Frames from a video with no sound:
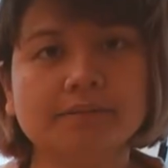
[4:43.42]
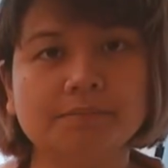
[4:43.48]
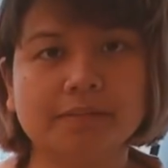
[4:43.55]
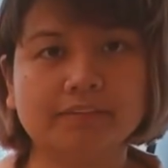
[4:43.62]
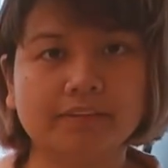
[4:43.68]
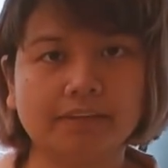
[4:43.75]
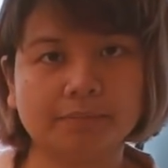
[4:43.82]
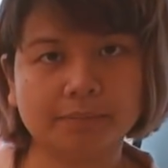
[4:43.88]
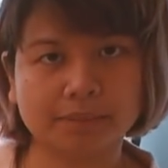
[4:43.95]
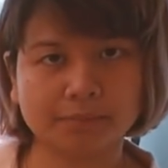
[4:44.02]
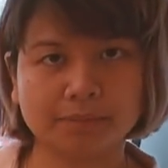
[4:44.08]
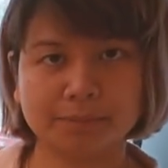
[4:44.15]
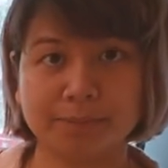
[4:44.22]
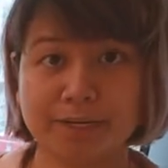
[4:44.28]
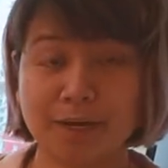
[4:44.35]
dan biasanya sama
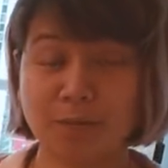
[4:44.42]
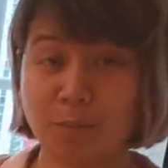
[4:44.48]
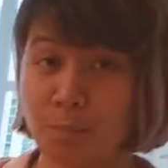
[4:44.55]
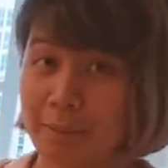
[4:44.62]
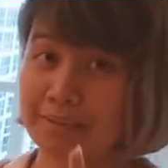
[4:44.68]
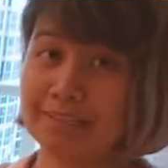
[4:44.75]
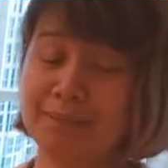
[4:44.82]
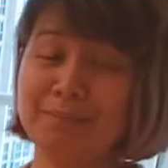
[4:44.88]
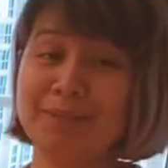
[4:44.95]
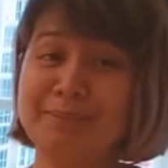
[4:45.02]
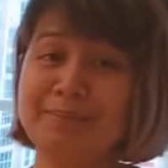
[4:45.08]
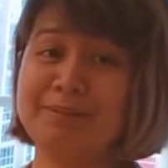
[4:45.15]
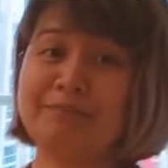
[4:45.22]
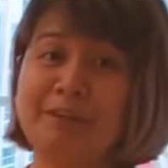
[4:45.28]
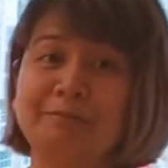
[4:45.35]
teman-teman aku pasti
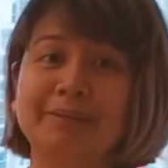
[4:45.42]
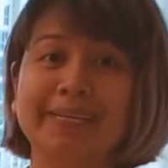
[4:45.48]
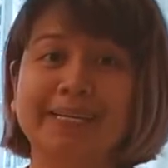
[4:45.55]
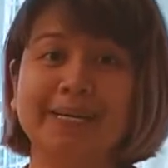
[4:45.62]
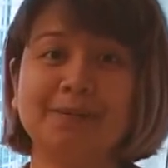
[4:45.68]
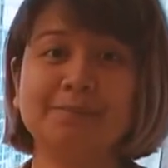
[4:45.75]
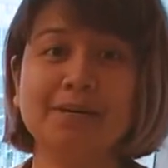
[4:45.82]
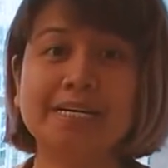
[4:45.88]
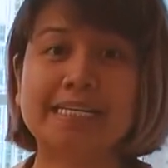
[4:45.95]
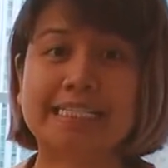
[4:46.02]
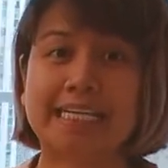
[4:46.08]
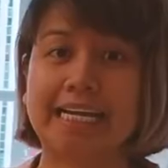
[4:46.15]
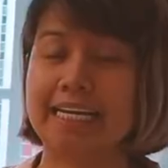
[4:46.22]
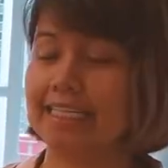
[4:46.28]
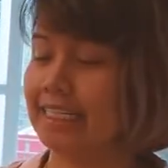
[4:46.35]
teman-teman familiar
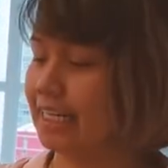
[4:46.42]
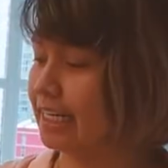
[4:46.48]
banget kan